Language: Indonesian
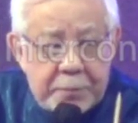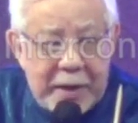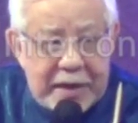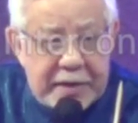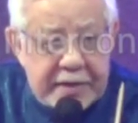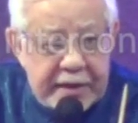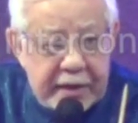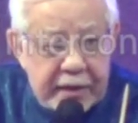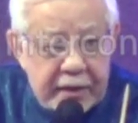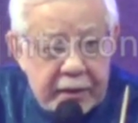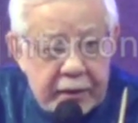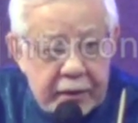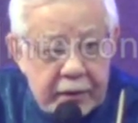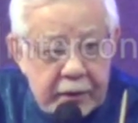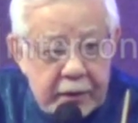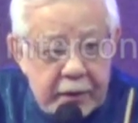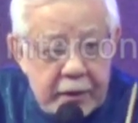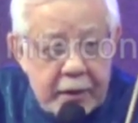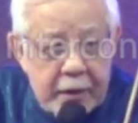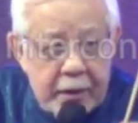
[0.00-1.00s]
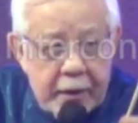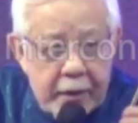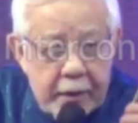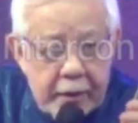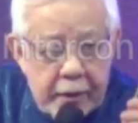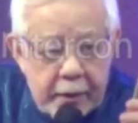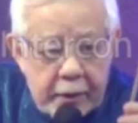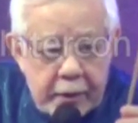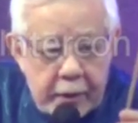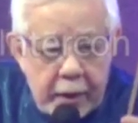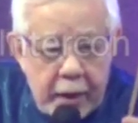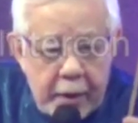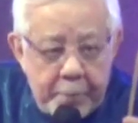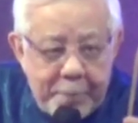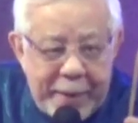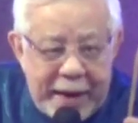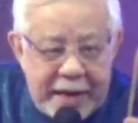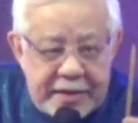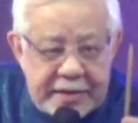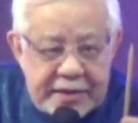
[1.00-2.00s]
Pensil.
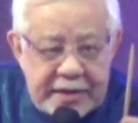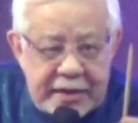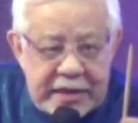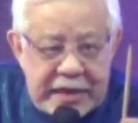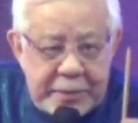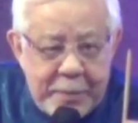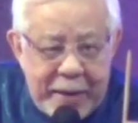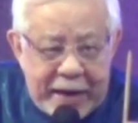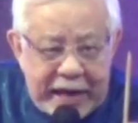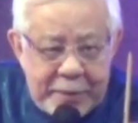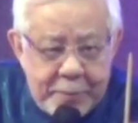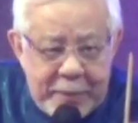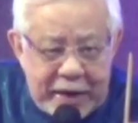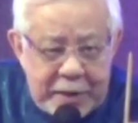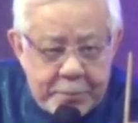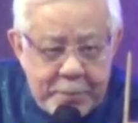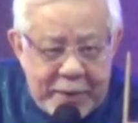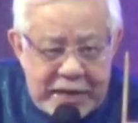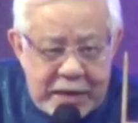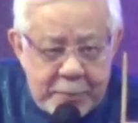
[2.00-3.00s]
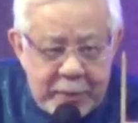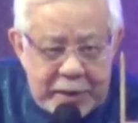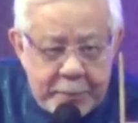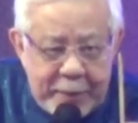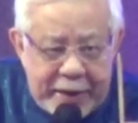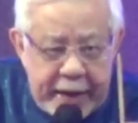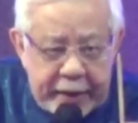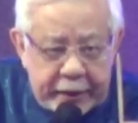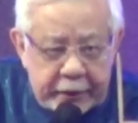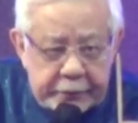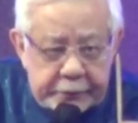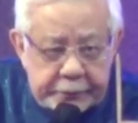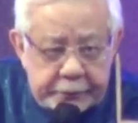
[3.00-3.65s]
Pensil dipakai makin panjang makin pendek.